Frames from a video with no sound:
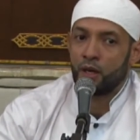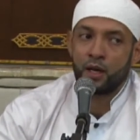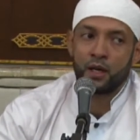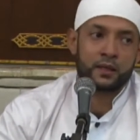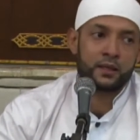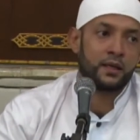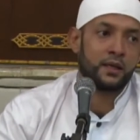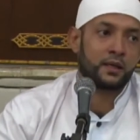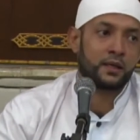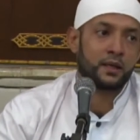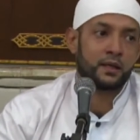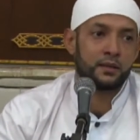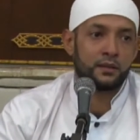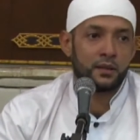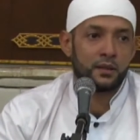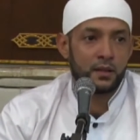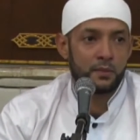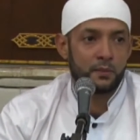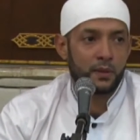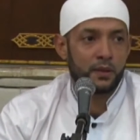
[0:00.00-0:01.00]
Hakikat
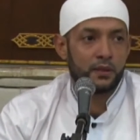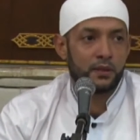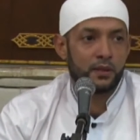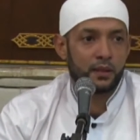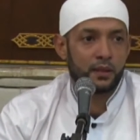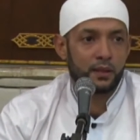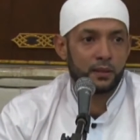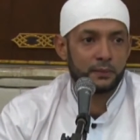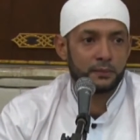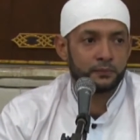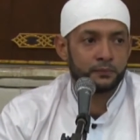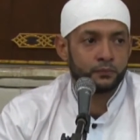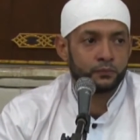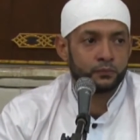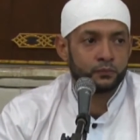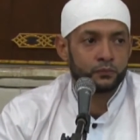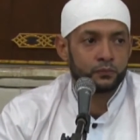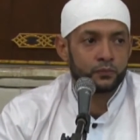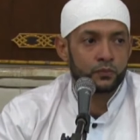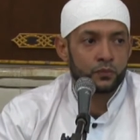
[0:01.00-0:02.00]
daripada
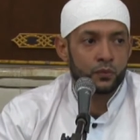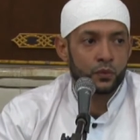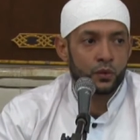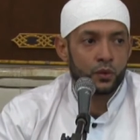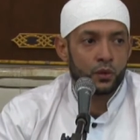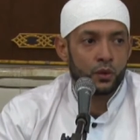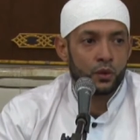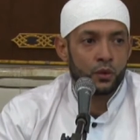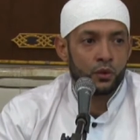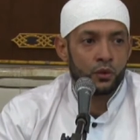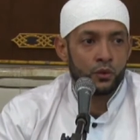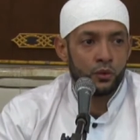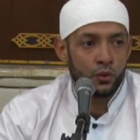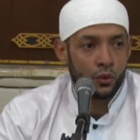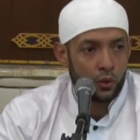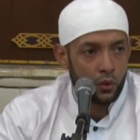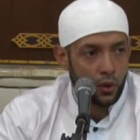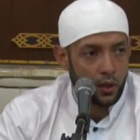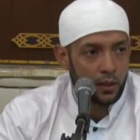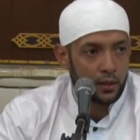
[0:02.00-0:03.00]

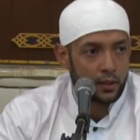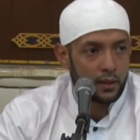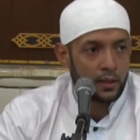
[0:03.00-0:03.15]
doa